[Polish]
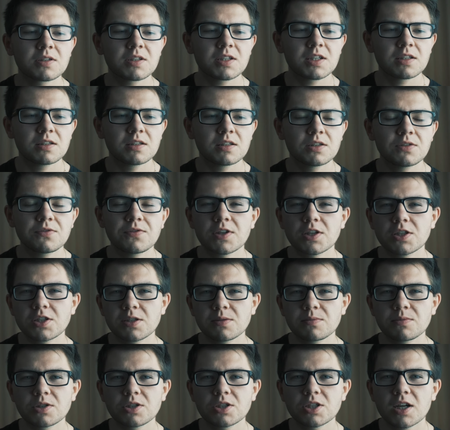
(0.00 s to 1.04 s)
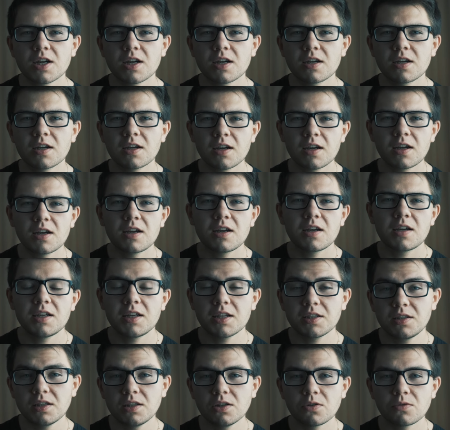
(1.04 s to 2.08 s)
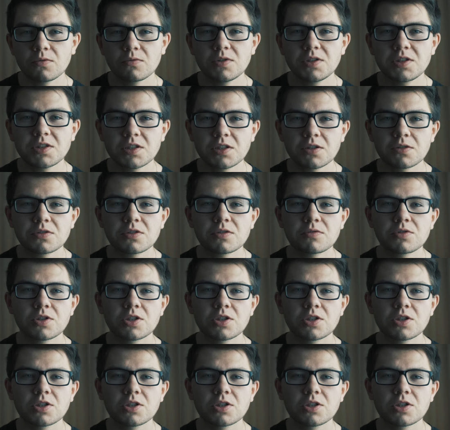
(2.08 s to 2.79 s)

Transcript: kiedy twierdzimy, że jedyną istniejącą